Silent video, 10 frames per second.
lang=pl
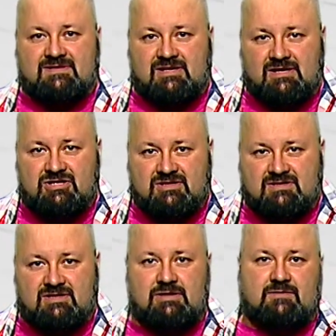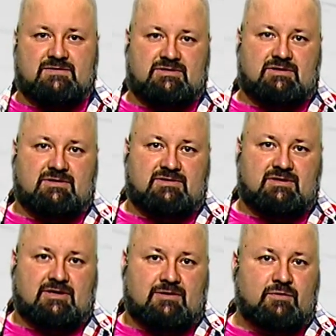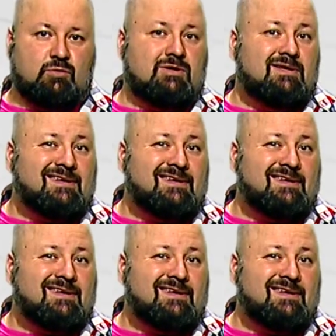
zdradziecki w statystykach. Według